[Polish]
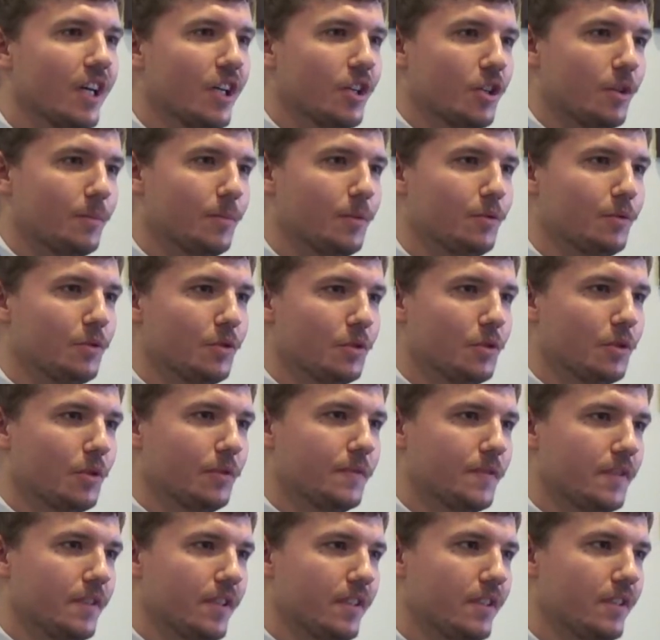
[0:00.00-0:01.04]
to był
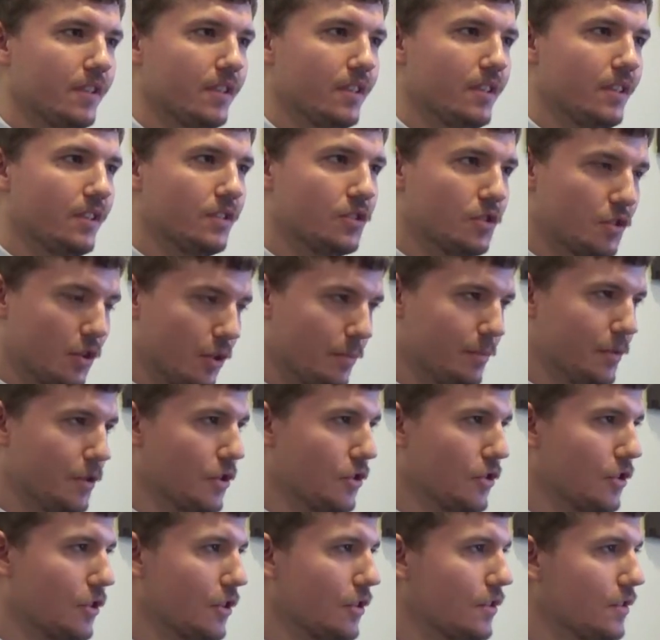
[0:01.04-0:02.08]
gotowy
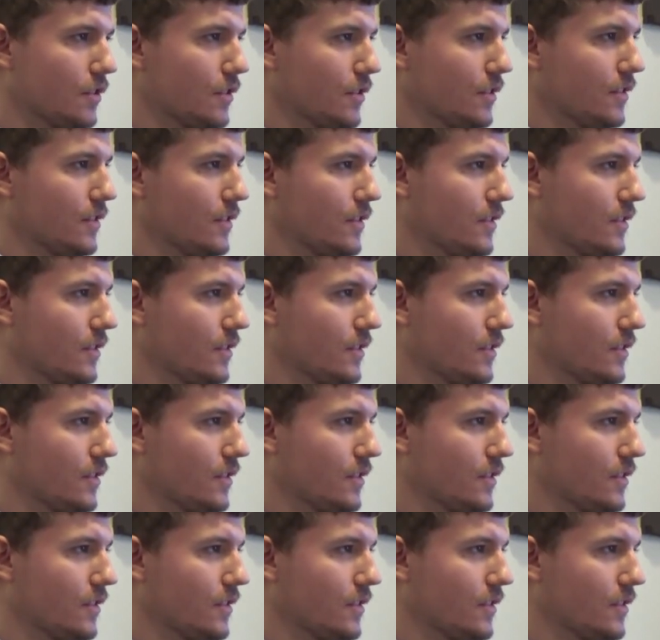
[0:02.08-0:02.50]
zrobić to,